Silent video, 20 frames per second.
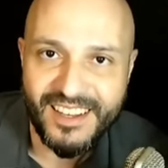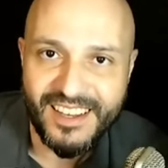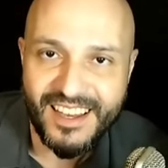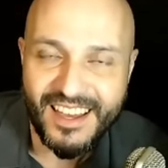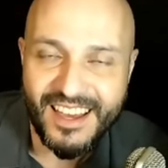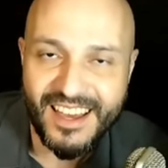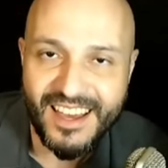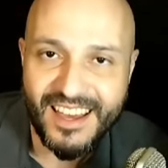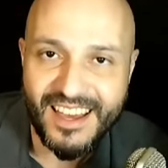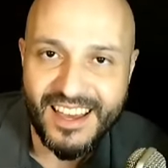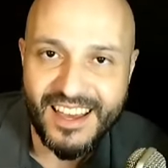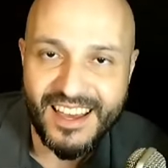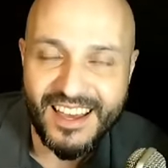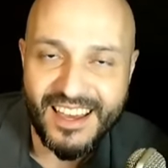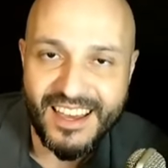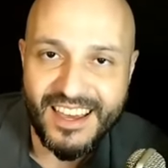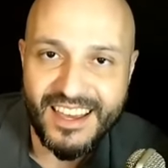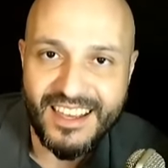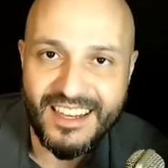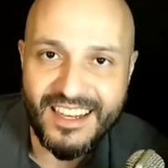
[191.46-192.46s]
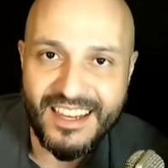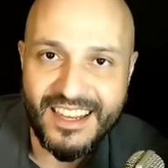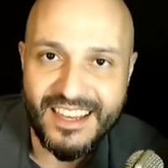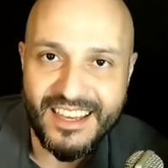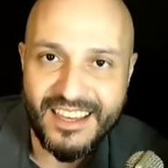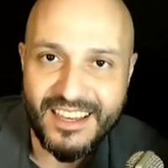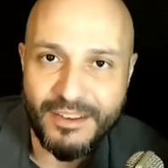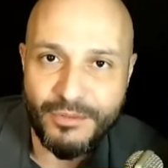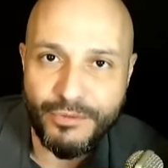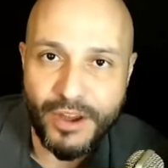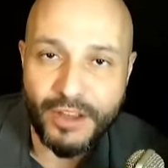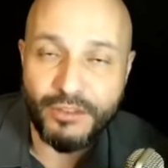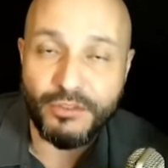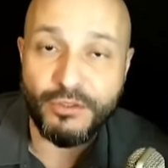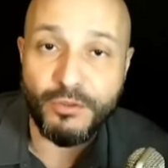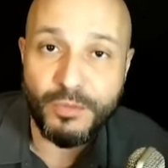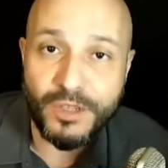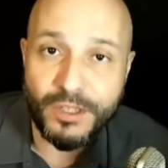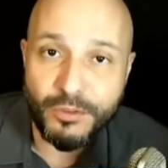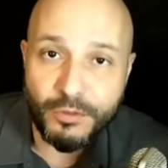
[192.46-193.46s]
É, ele vai
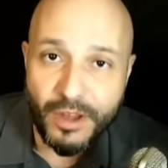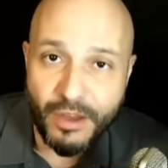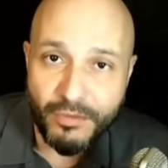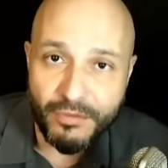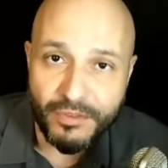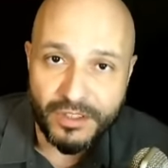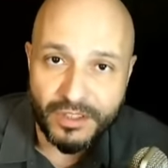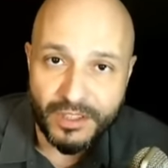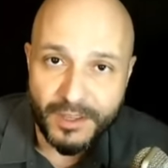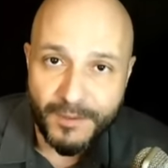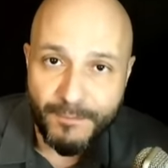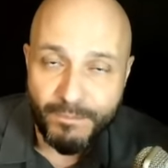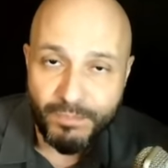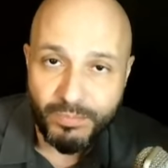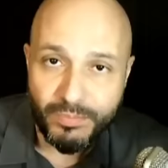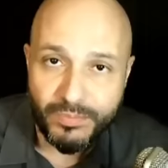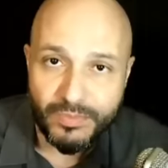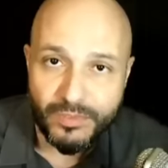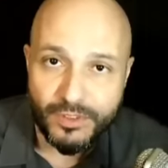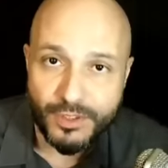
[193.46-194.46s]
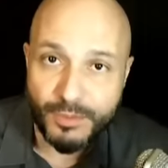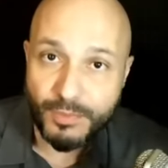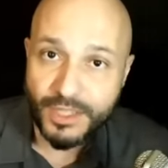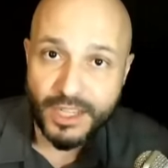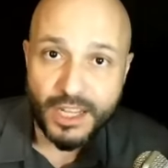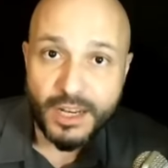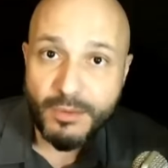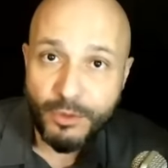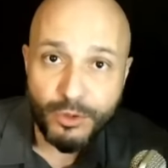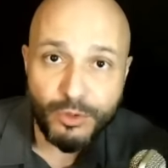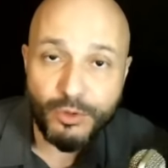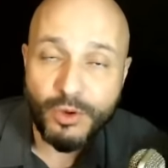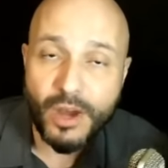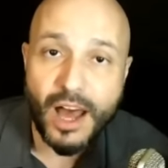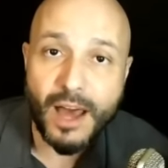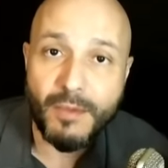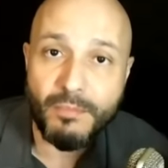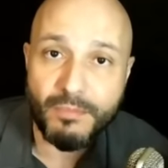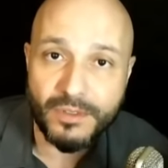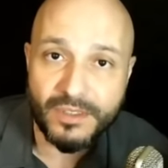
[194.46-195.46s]
subindo na vida de maneira muito
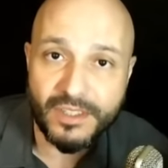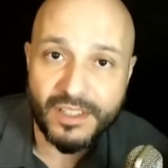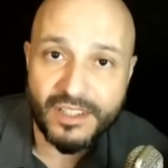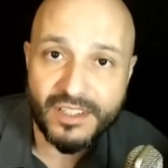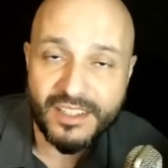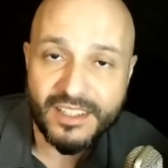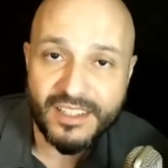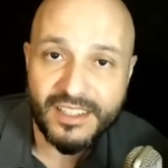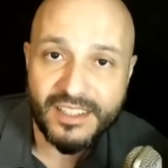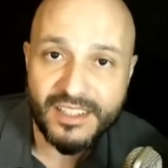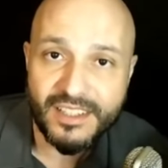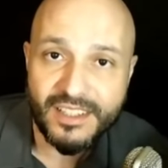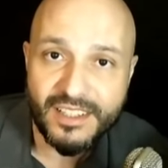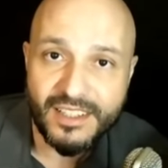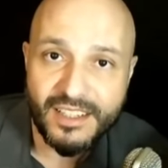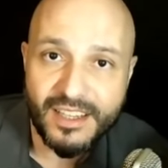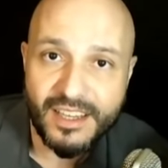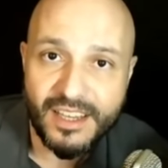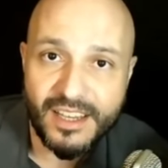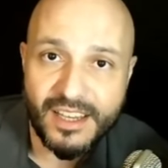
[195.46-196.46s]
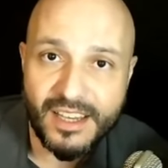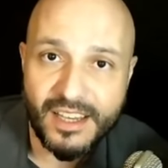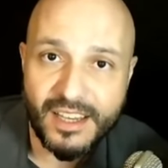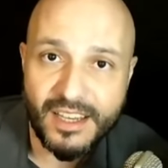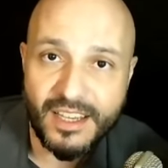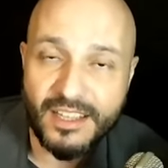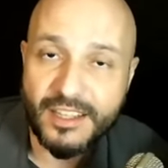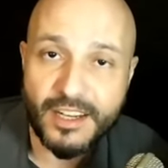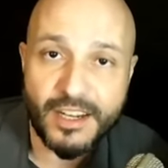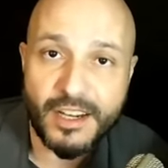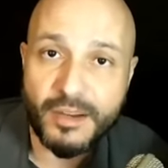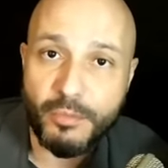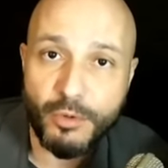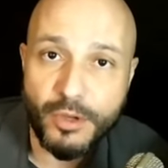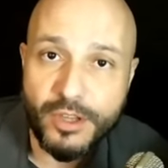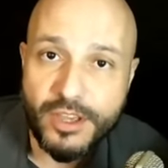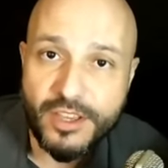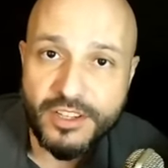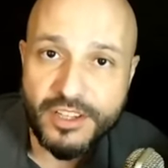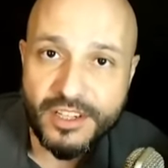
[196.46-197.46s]
rápida. É, é entra na
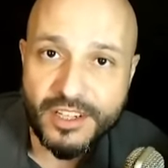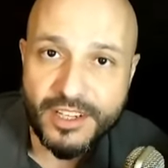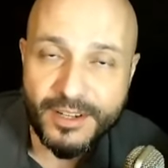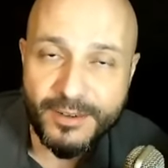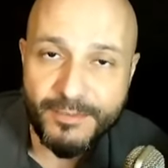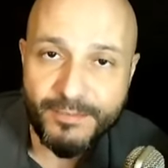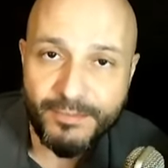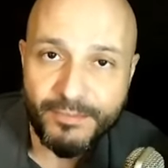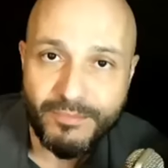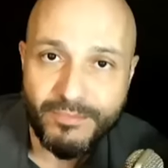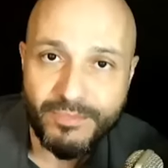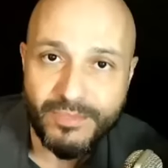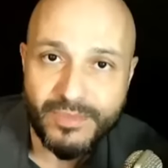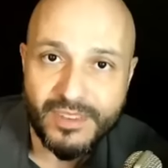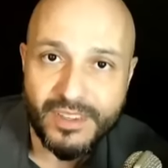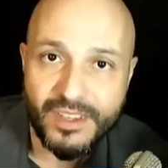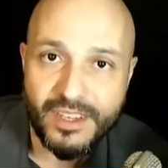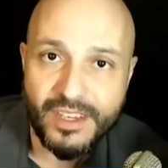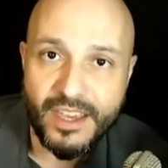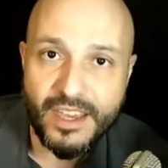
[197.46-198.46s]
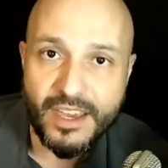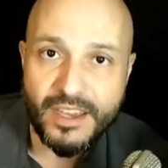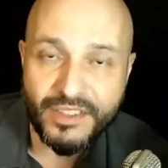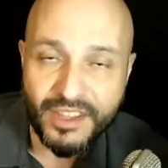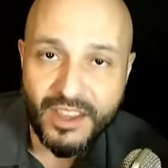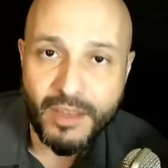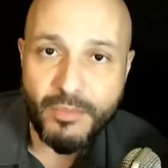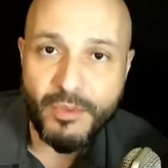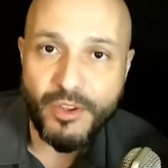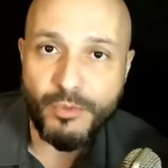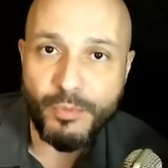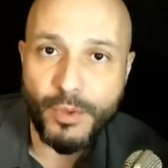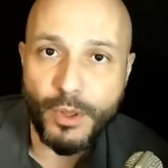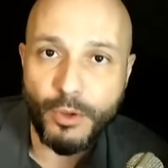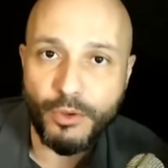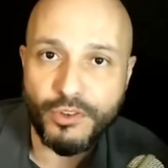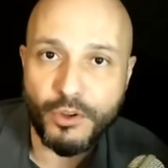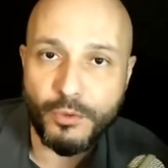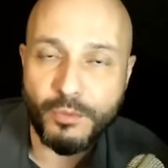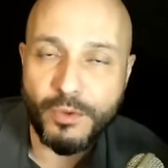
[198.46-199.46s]
política, e exatamente
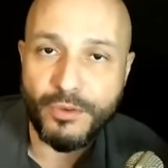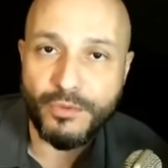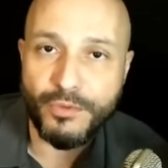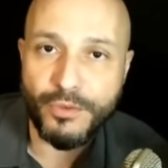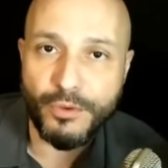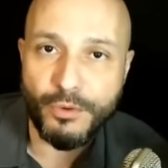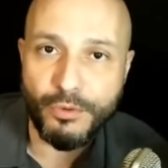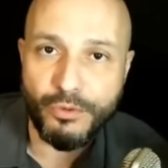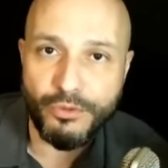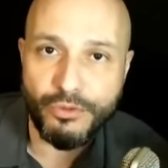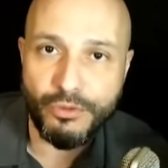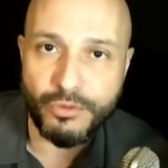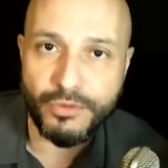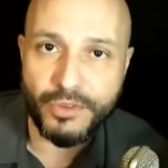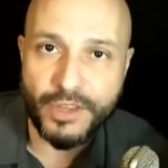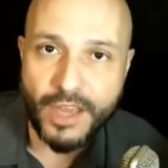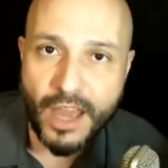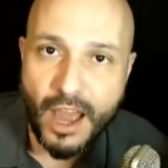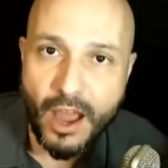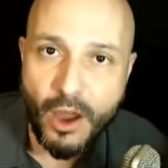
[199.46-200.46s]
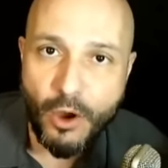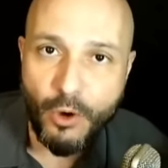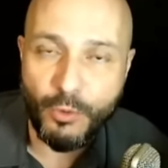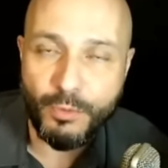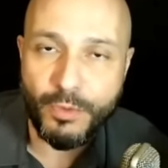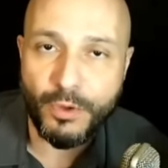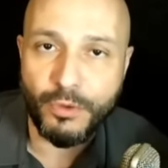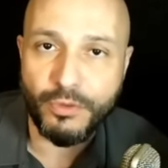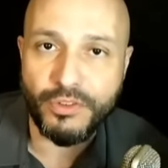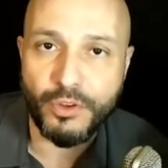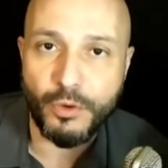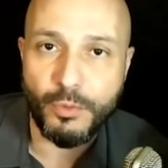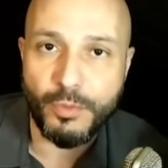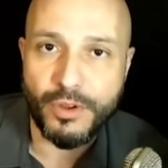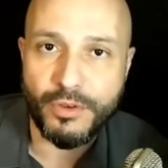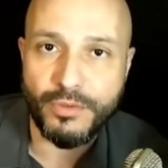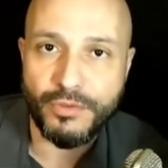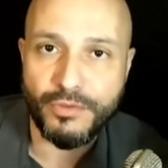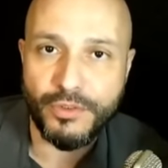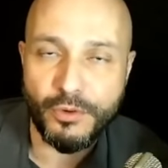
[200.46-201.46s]
pelo seu perfil jovial, pelo seu
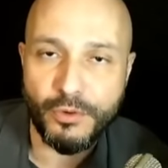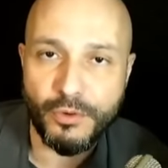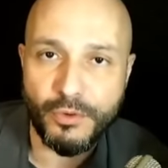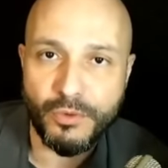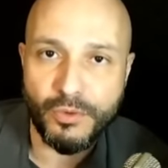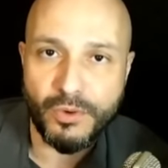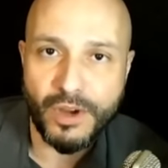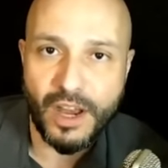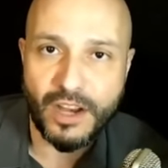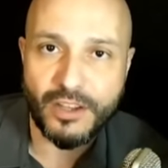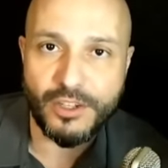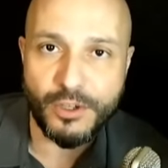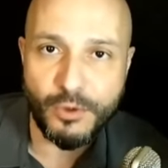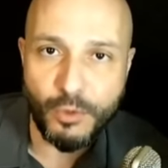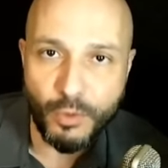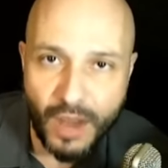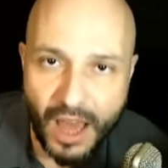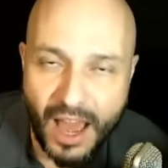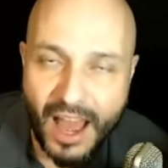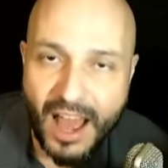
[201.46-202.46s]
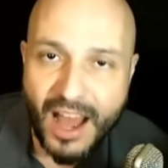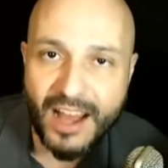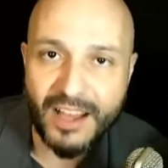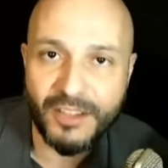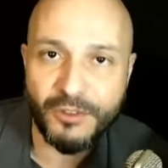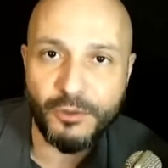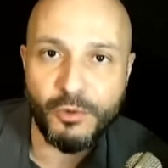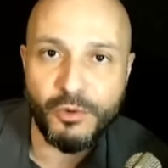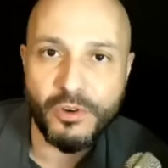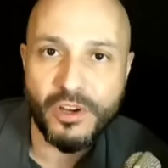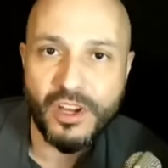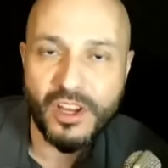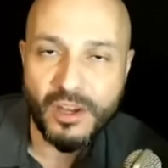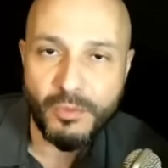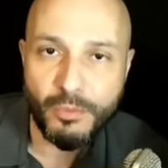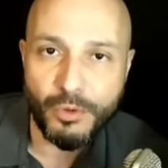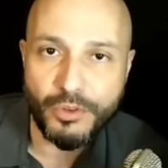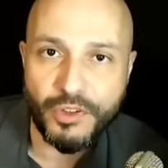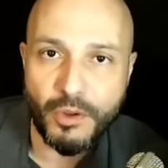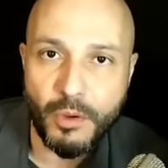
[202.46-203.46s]
perfil articulado,
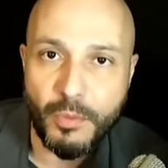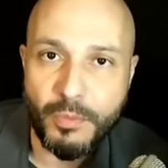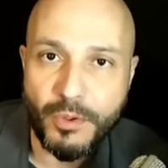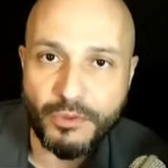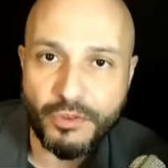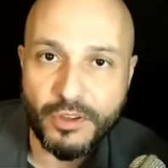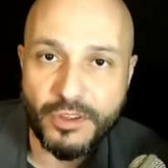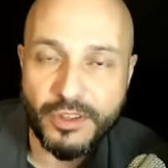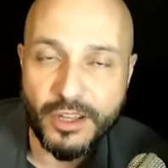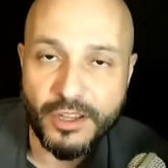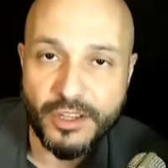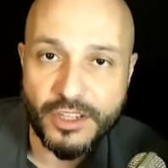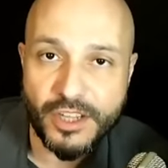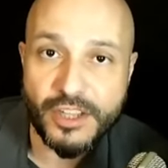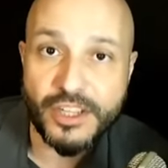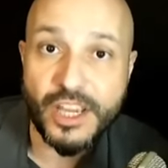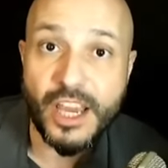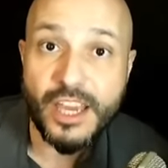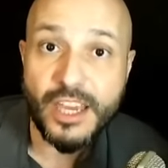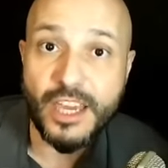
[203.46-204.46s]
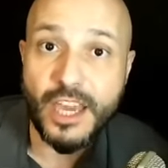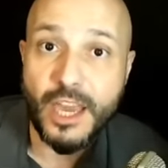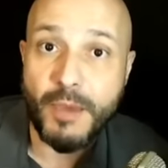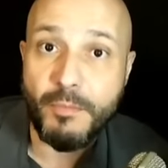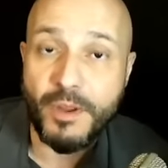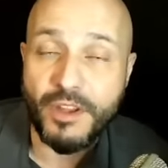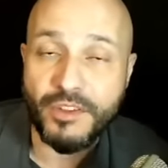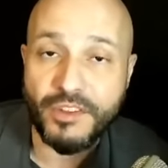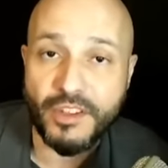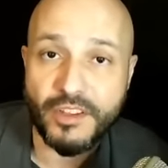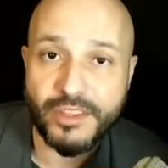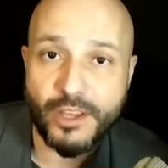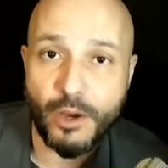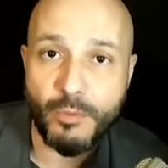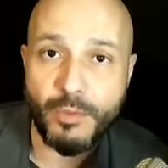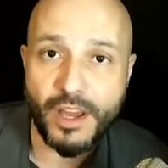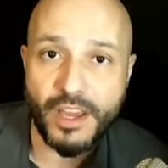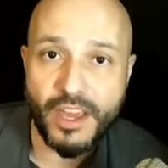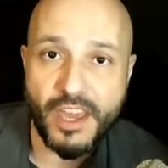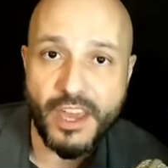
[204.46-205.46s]
por ser uma pessoa inteligente e representar
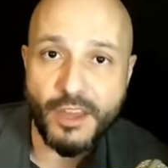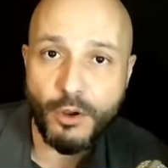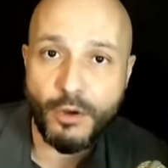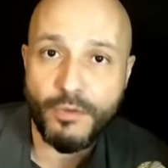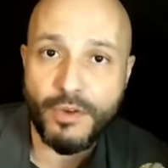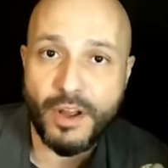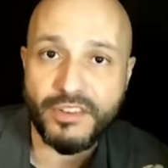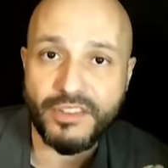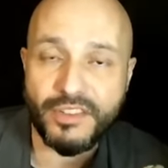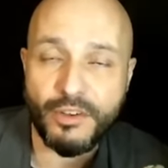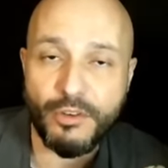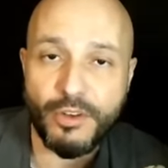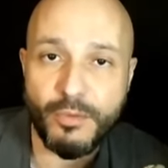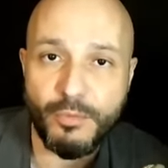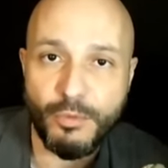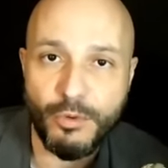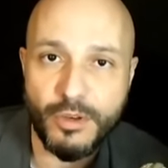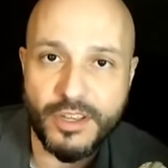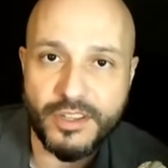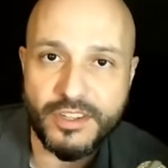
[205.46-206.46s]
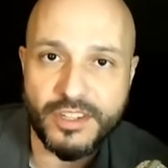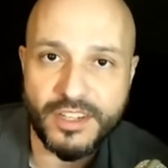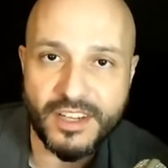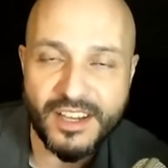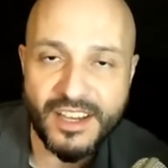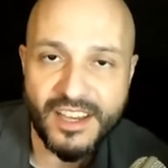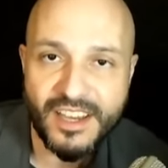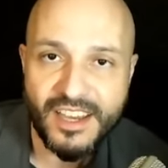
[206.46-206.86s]
uma renovação na política,